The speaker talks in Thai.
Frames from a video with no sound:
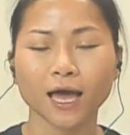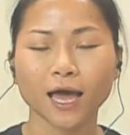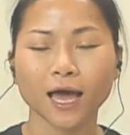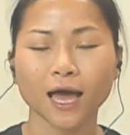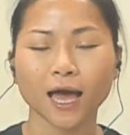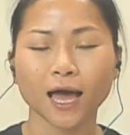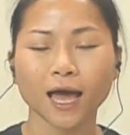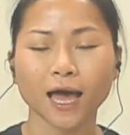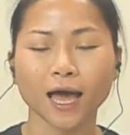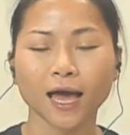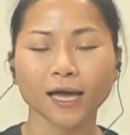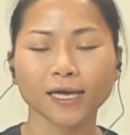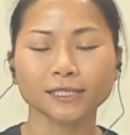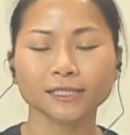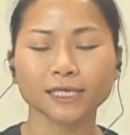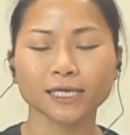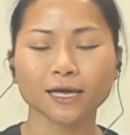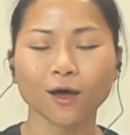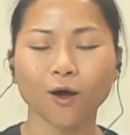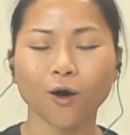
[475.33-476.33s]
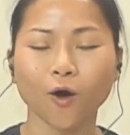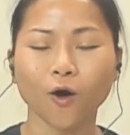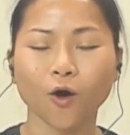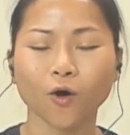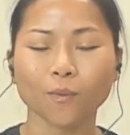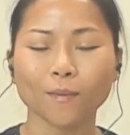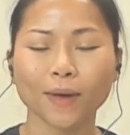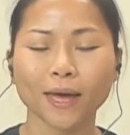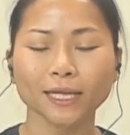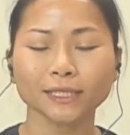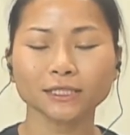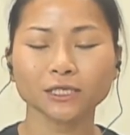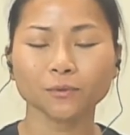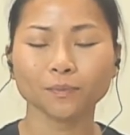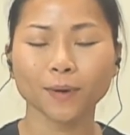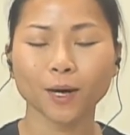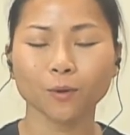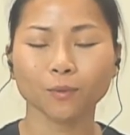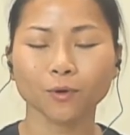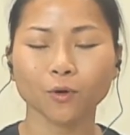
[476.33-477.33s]
หายใจออกแม้จะป
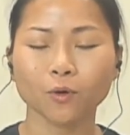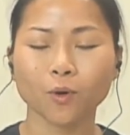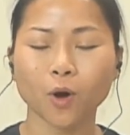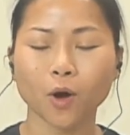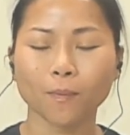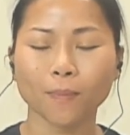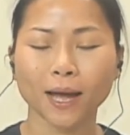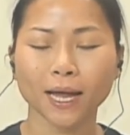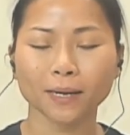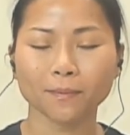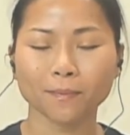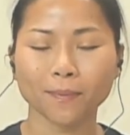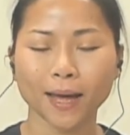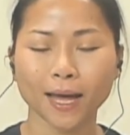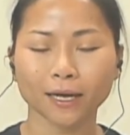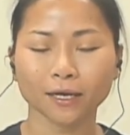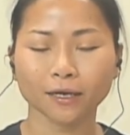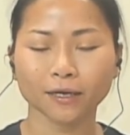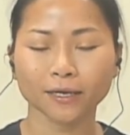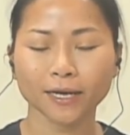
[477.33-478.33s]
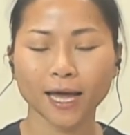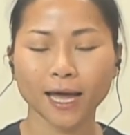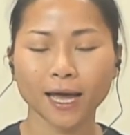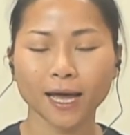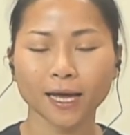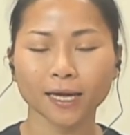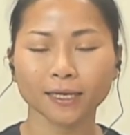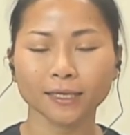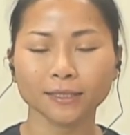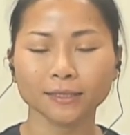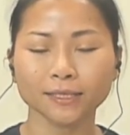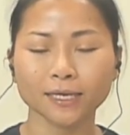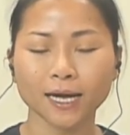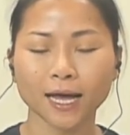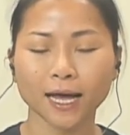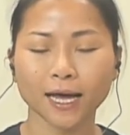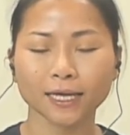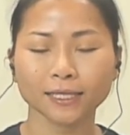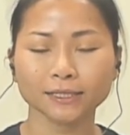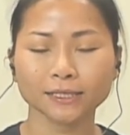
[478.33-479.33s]
อบลงออกผ่านปากก็ได้หรือ
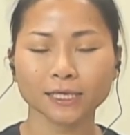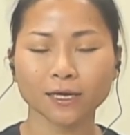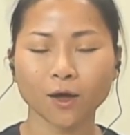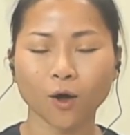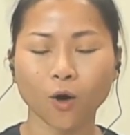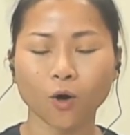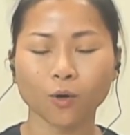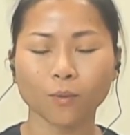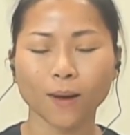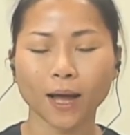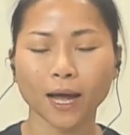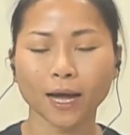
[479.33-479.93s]
หายใจออกผ่าน